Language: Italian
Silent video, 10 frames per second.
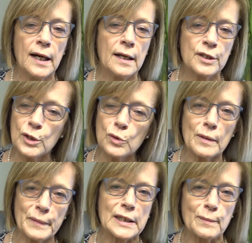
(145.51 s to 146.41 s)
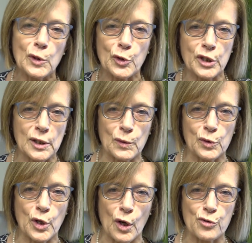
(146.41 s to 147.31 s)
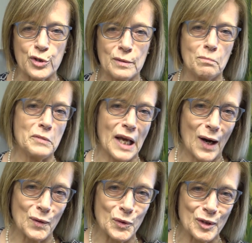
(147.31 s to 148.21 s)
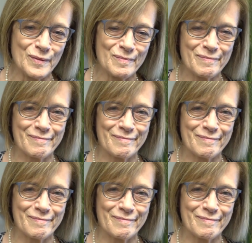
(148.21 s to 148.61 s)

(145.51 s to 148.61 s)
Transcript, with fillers: sicuramente migliore di quello di oggi, mi auguro.